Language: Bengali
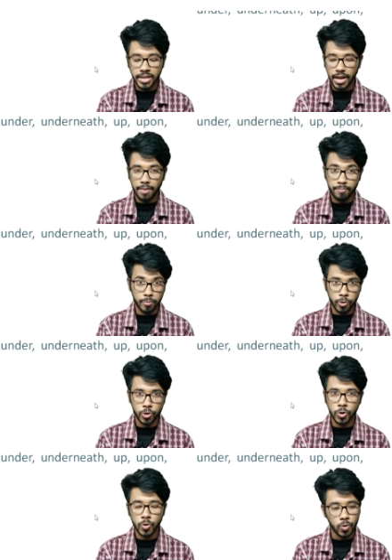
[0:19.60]
নিই
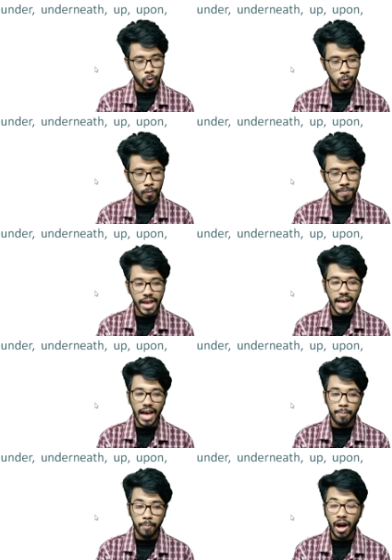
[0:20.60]
প্রিপোজিশন কোনগুলো
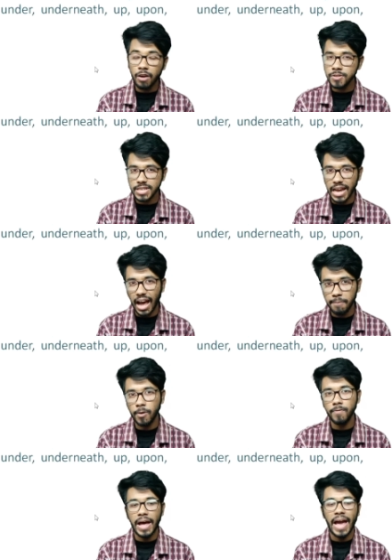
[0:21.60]
অ্যাবাউট
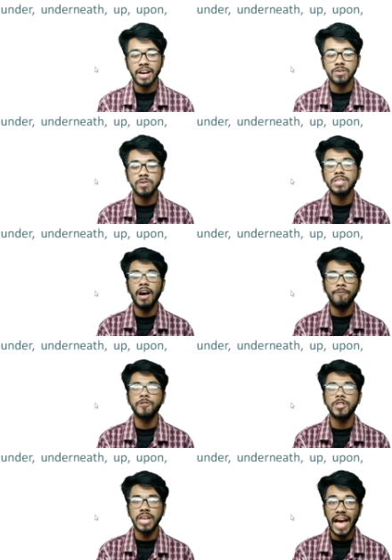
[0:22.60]
অ্যাবভ অ্যাক্রস
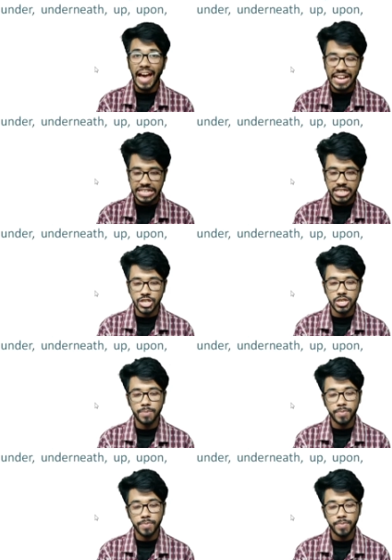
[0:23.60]
আফটার অ্যাগেনস্ট